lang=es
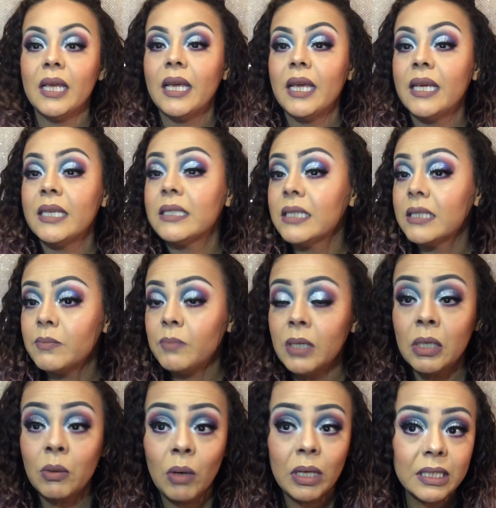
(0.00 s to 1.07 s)
este,
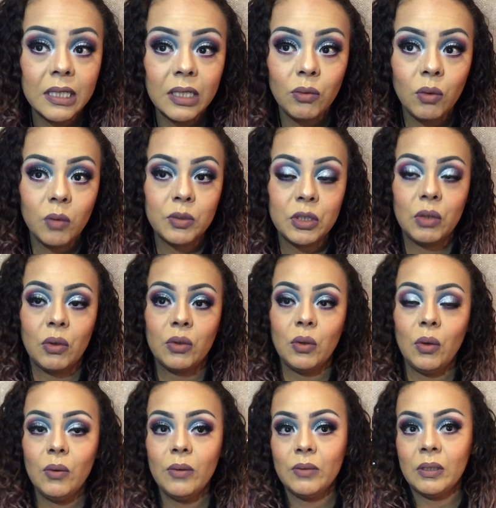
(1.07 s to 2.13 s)
igual tienen una opción,
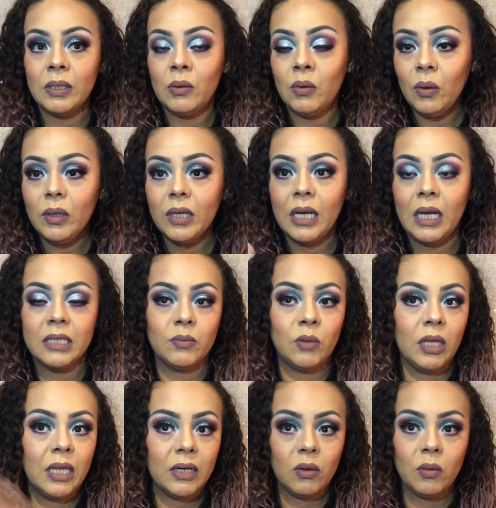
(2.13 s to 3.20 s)
yo, eh, ¿no? Eh, les voy a
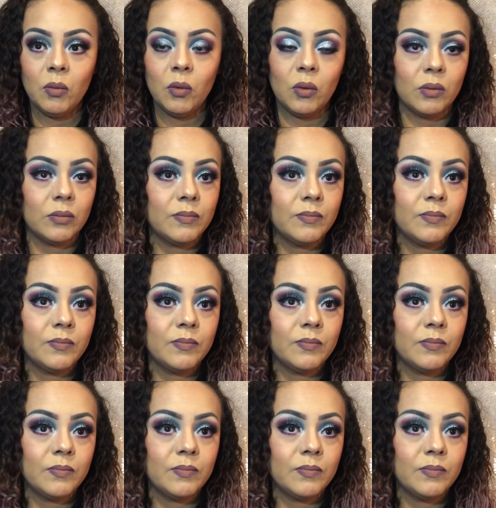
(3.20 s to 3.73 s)
dar como